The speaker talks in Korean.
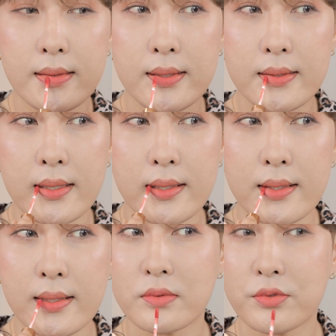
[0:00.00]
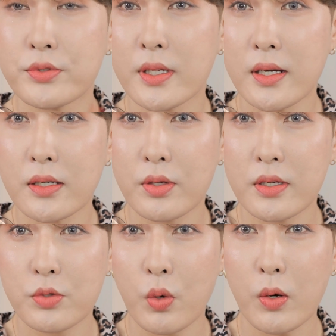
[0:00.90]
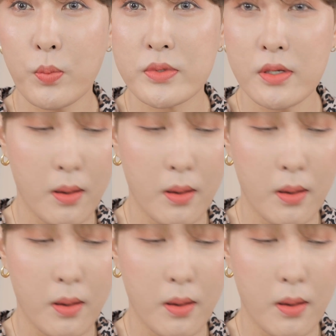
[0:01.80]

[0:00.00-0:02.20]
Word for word: 찌르세요. 두 색깔이 되게 조화롭죠.